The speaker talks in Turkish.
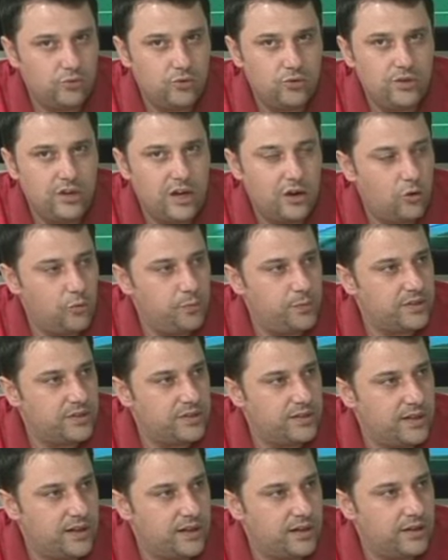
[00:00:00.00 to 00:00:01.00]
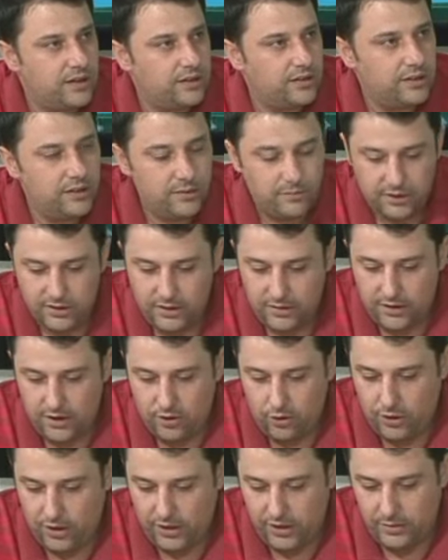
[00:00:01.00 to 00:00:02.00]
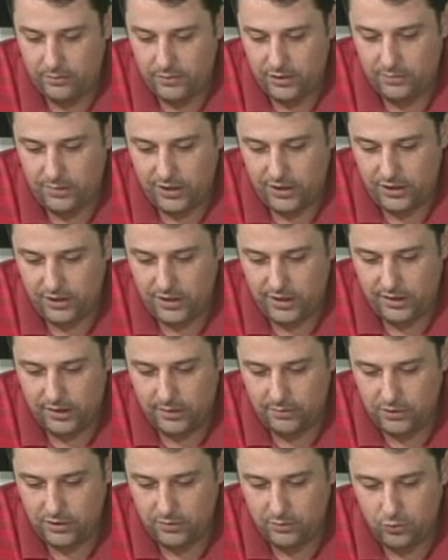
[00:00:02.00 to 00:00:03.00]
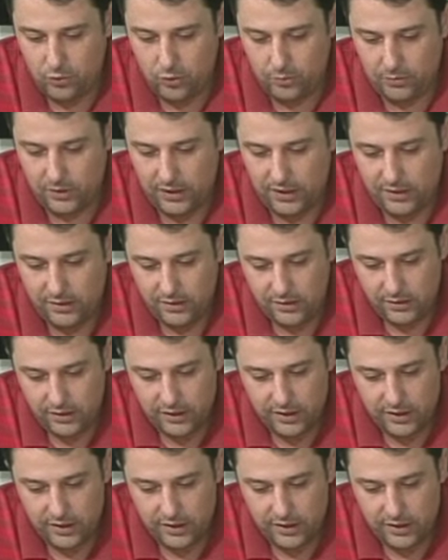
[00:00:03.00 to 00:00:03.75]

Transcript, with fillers: Dünya Kupası'na katılım adına oynadığımız maçlarda bizim gruptaydı.